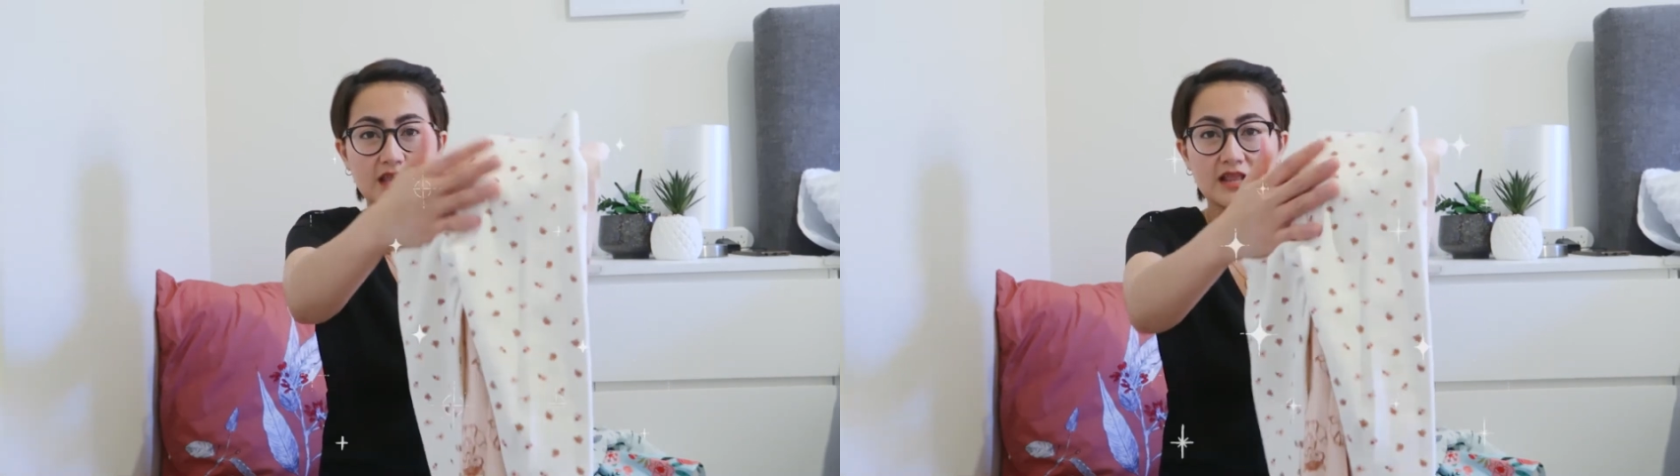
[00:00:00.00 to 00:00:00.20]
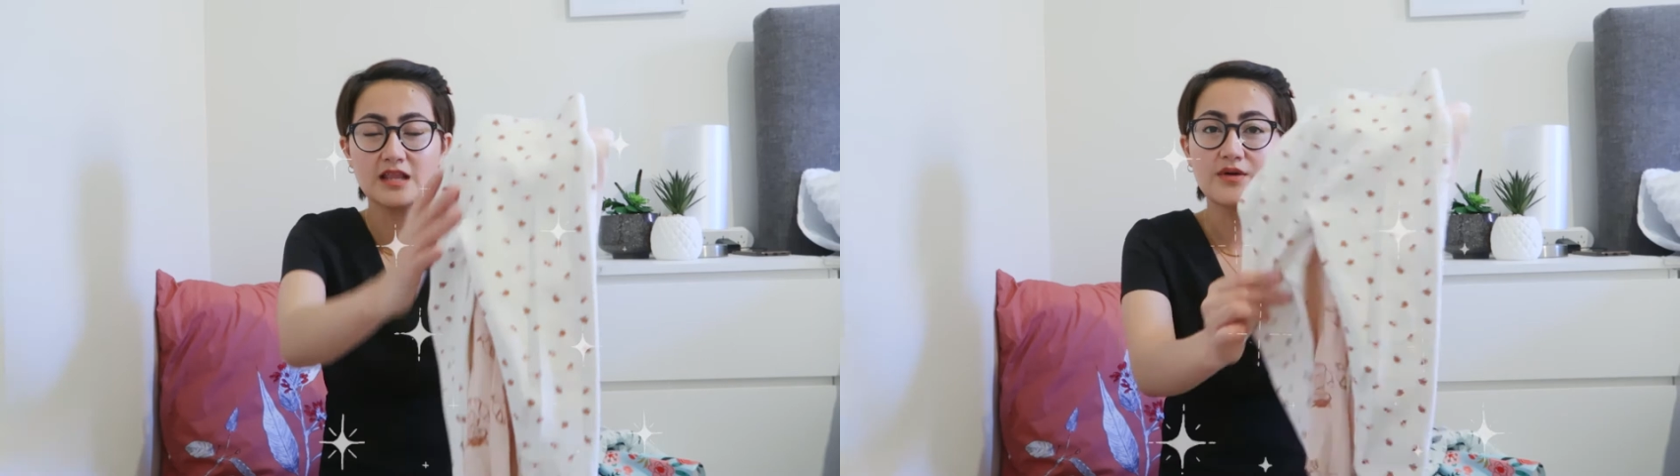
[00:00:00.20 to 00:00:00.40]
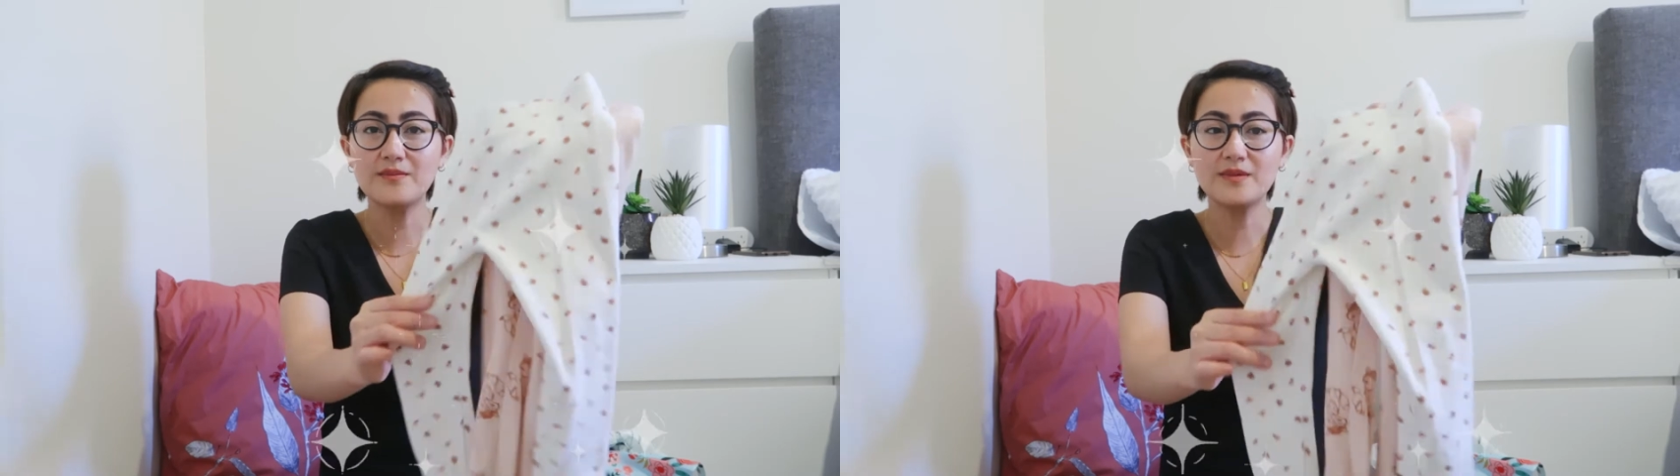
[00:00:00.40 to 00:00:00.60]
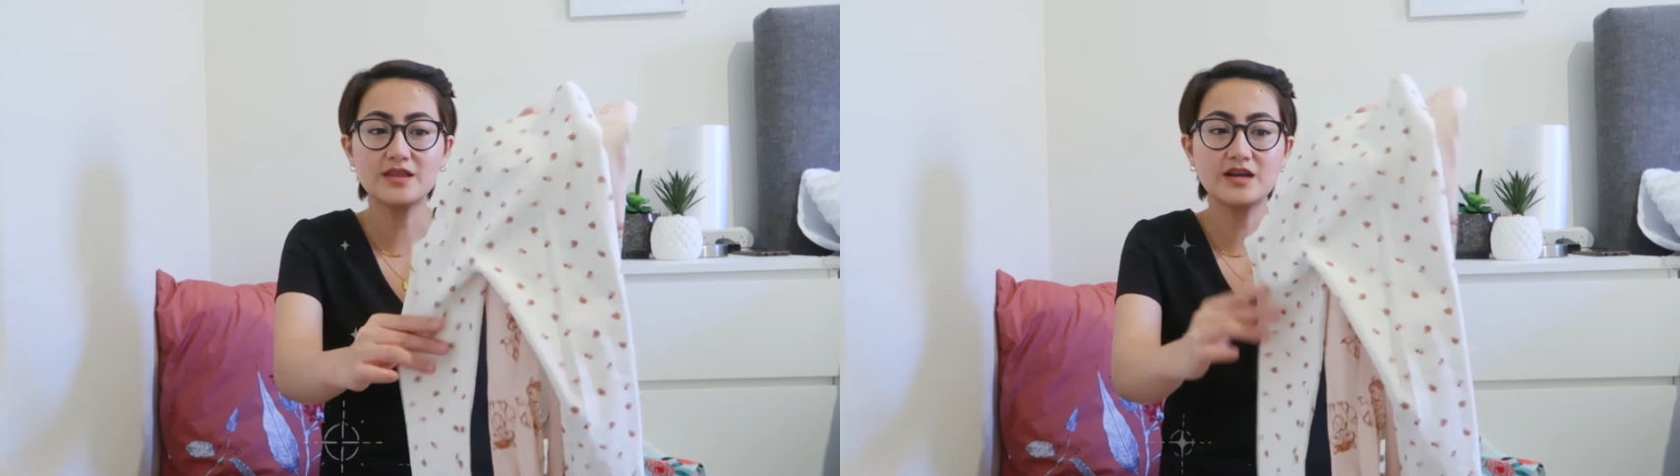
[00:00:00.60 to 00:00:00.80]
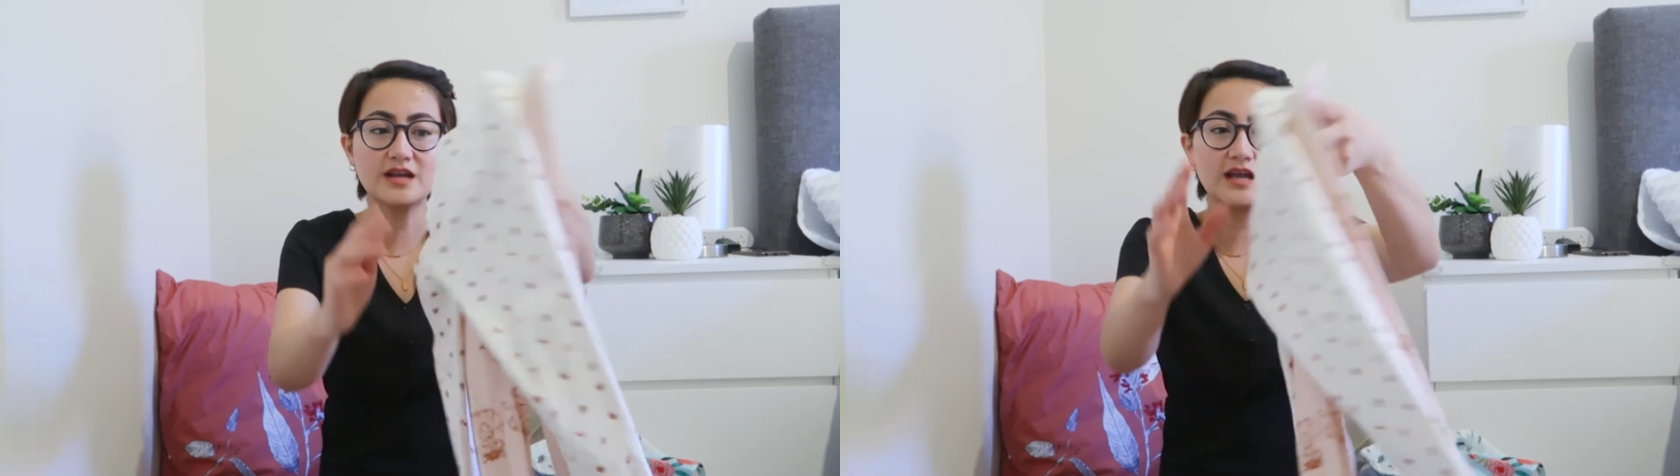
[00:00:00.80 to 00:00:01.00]
in rib
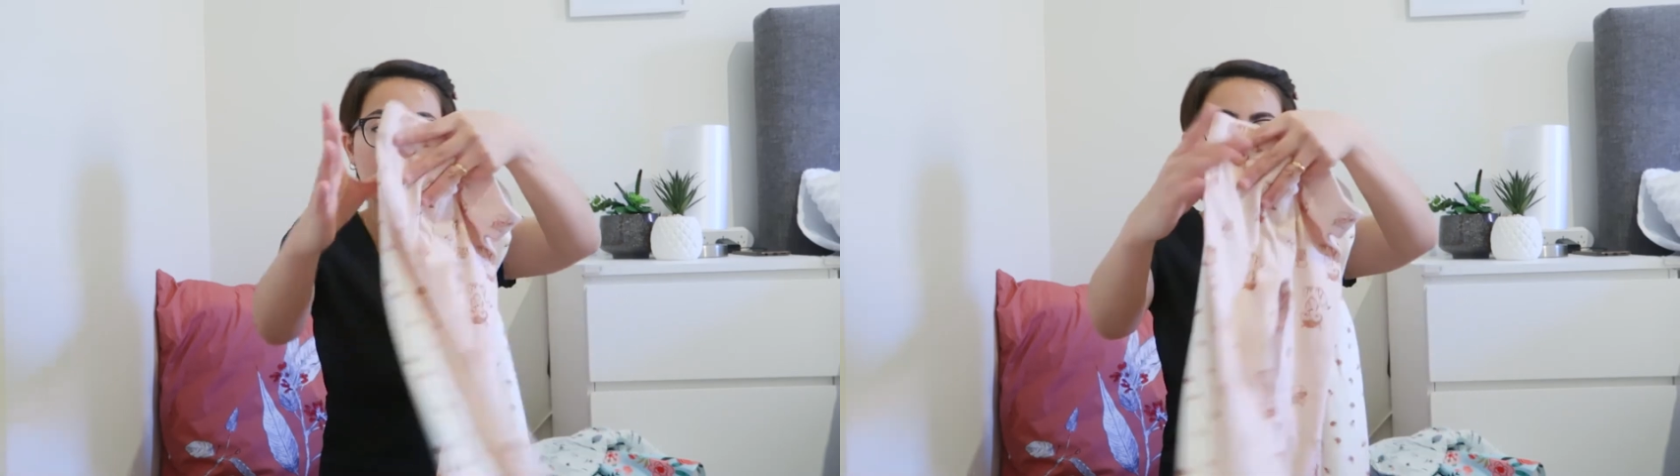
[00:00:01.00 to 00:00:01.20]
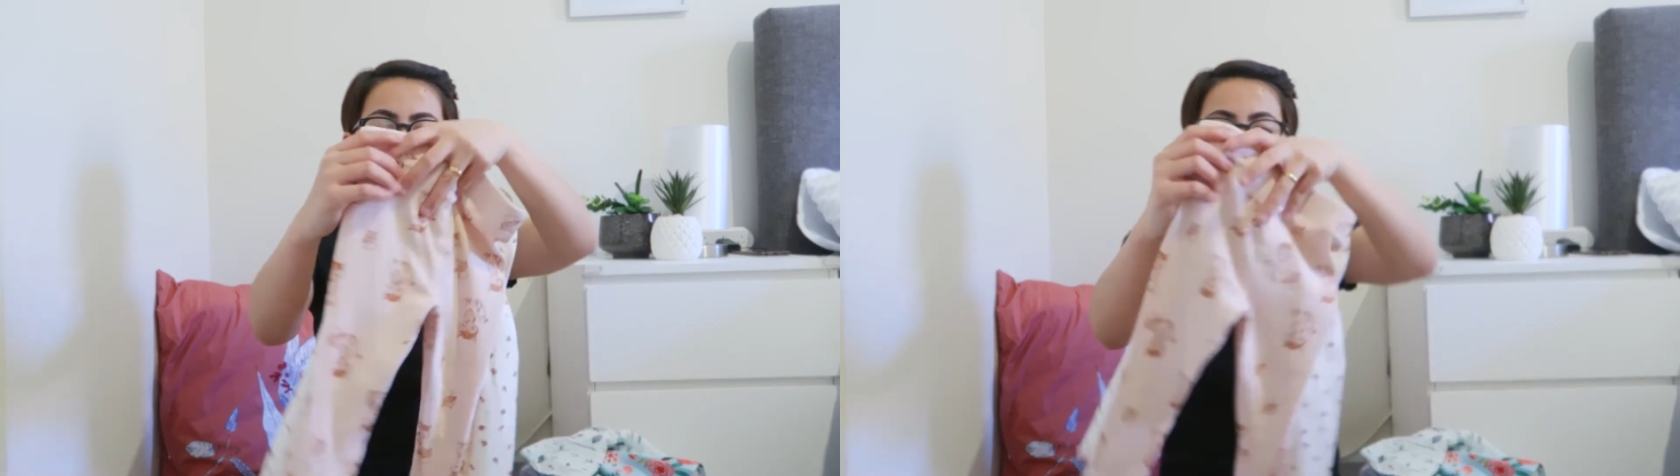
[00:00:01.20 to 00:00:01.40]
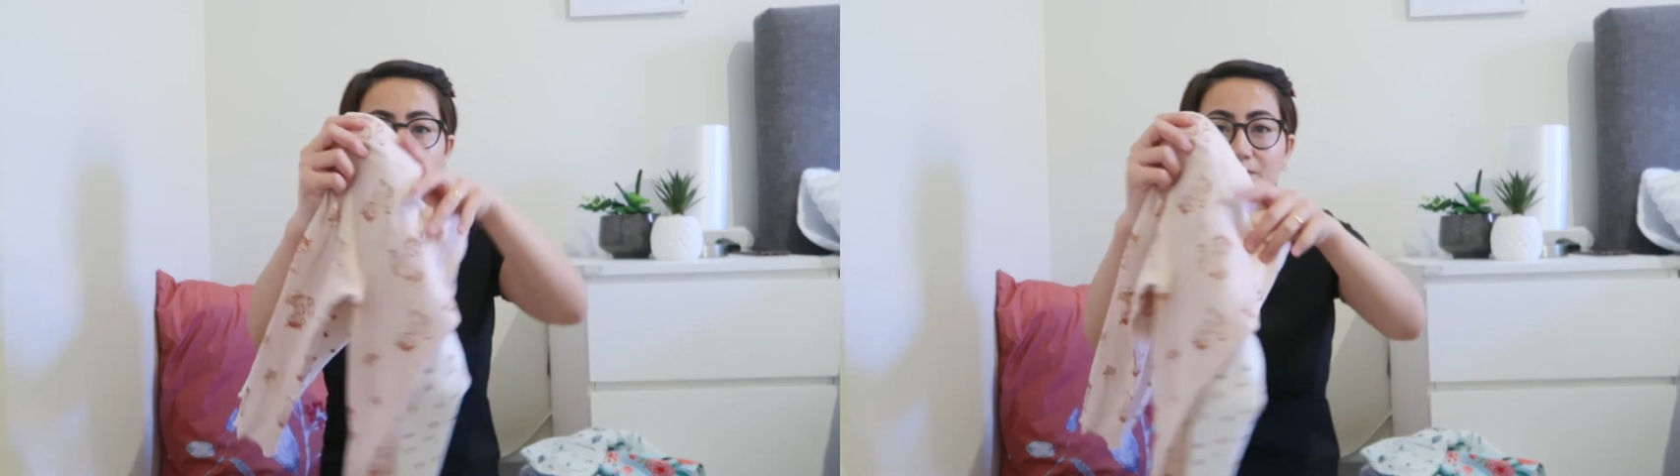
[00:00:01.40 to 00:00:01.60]
material and